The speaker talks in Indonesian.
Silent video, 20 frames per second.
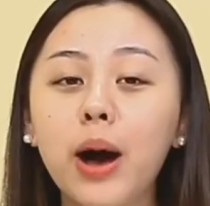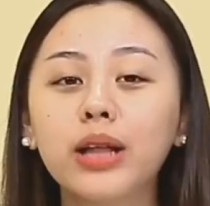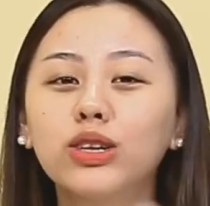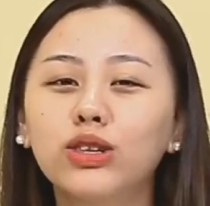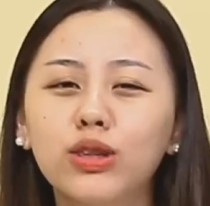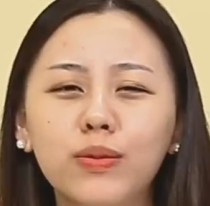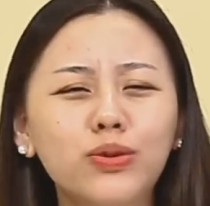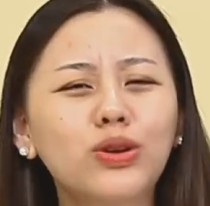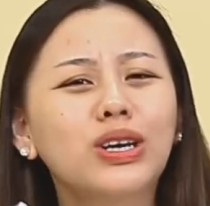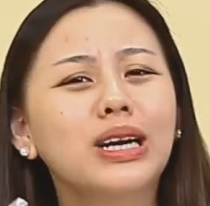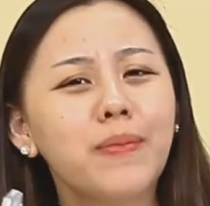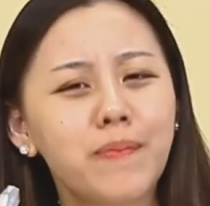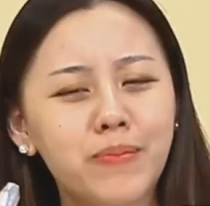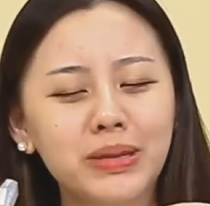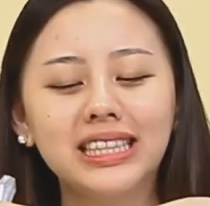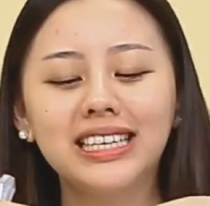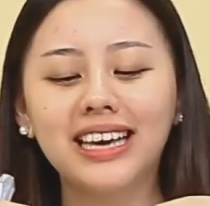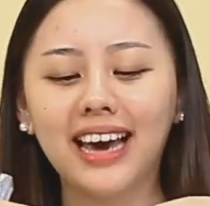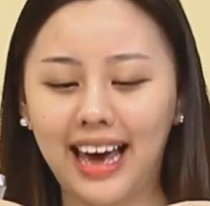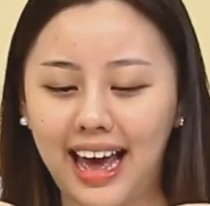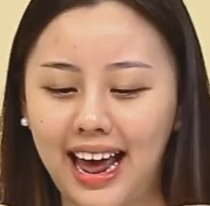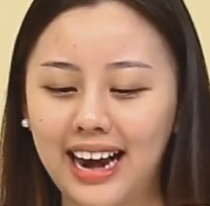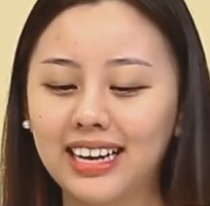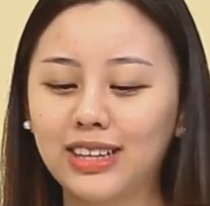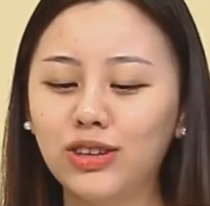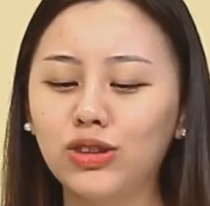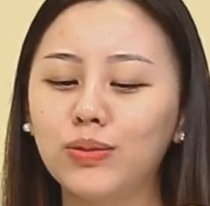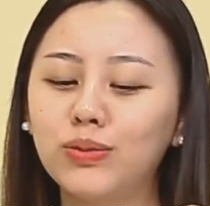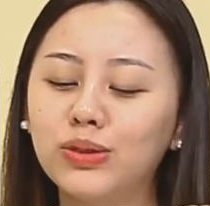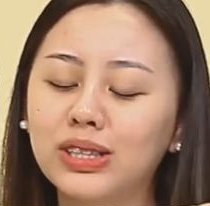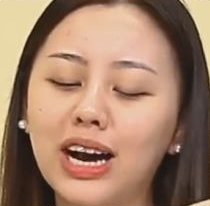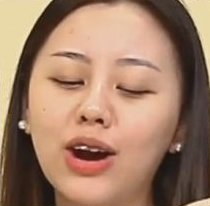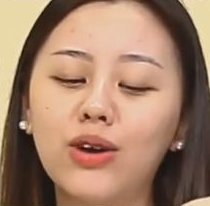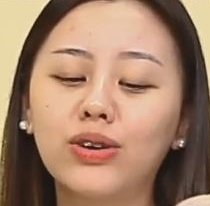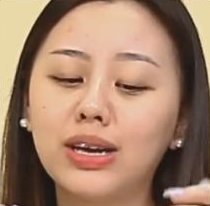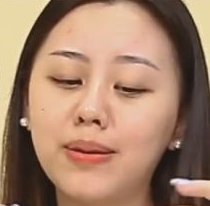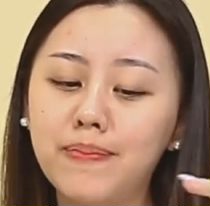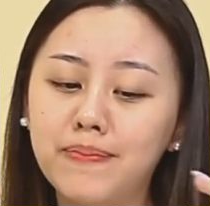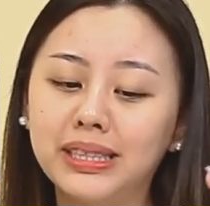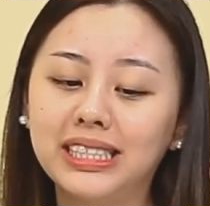tutup ribet ya kan tutup
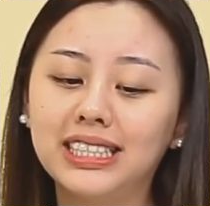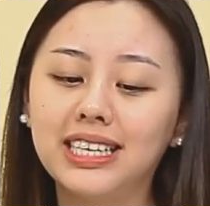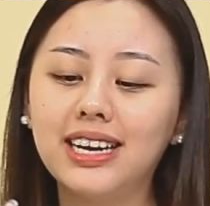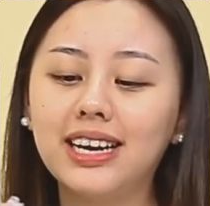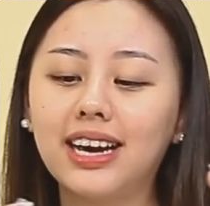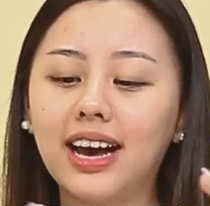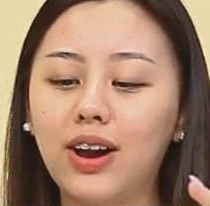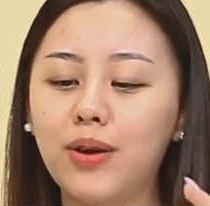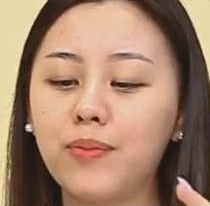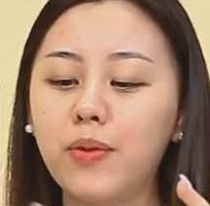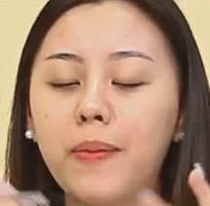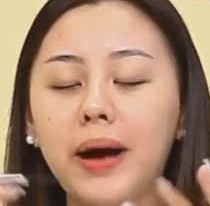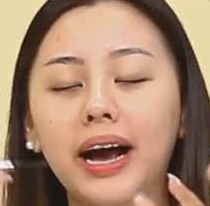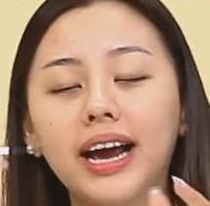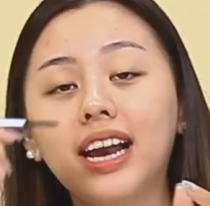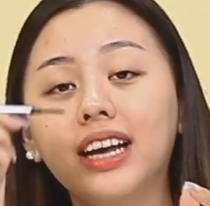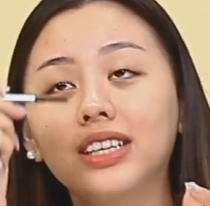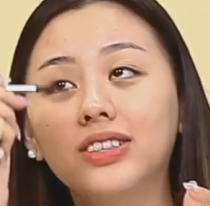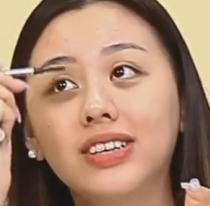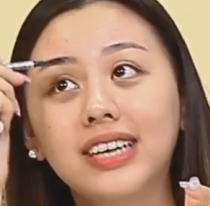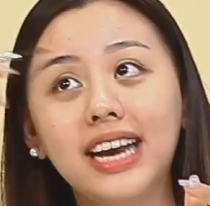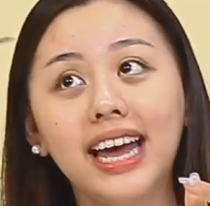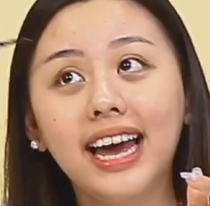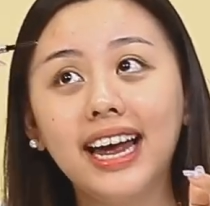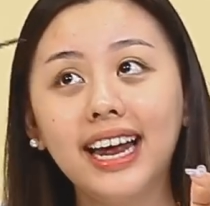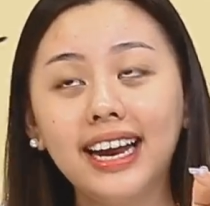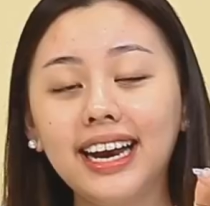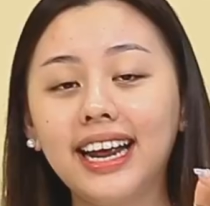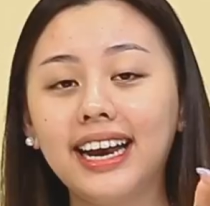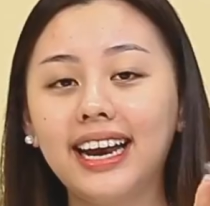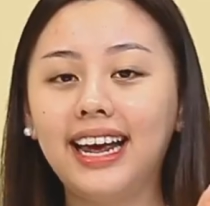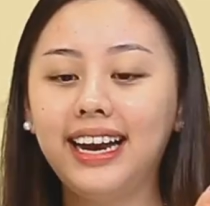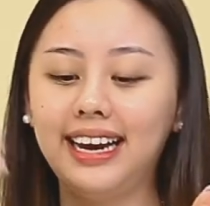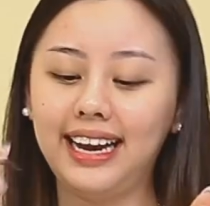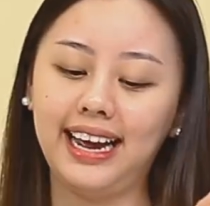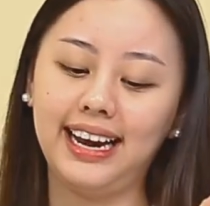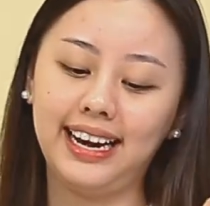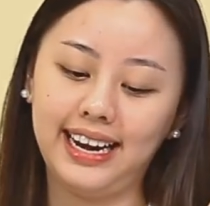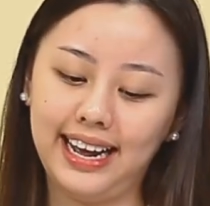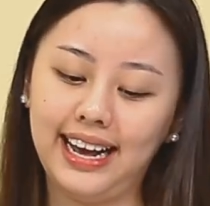terlalu ribet jadi kalau mau pakai langsung na na na na
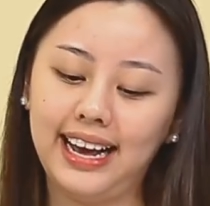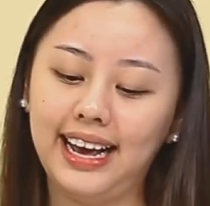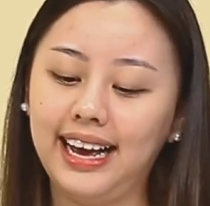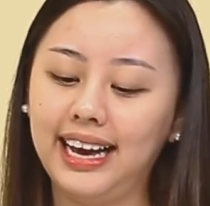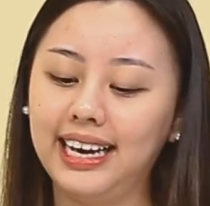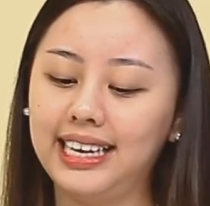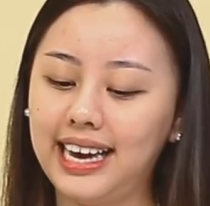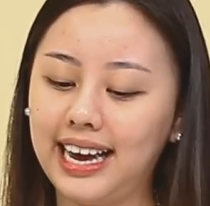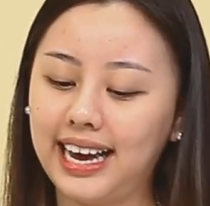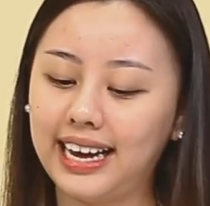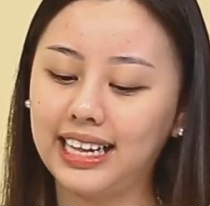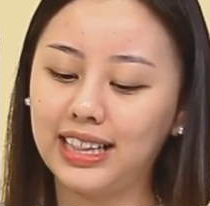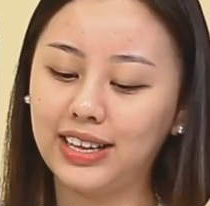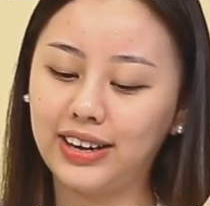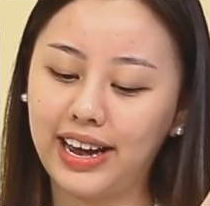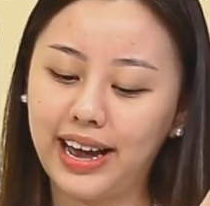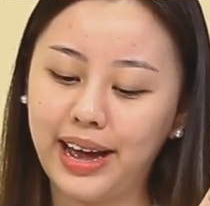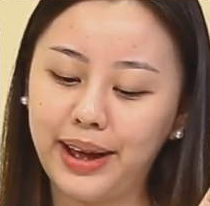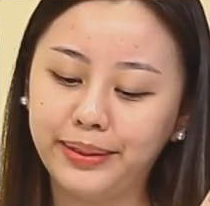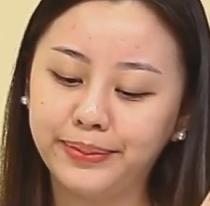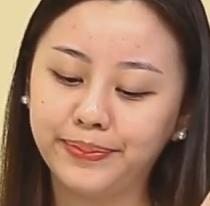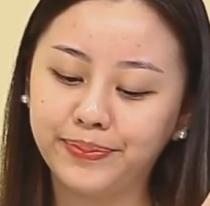na ya gitu ya